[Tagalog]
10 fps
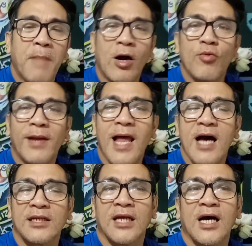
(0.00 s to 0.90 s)
bago pa
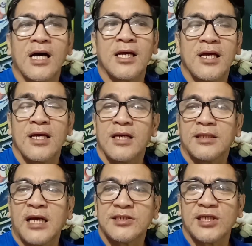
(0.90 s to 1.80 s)
lang na
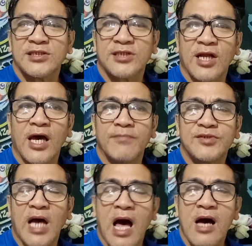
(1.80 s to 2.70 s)

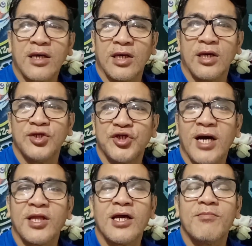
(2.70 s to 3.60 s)
nag-subscribe sa aking
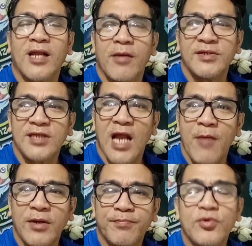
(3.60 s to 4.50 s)
channel, maraming
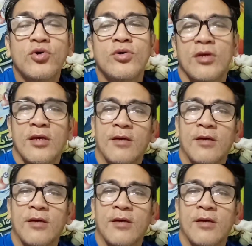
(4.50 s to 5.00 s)
salamat po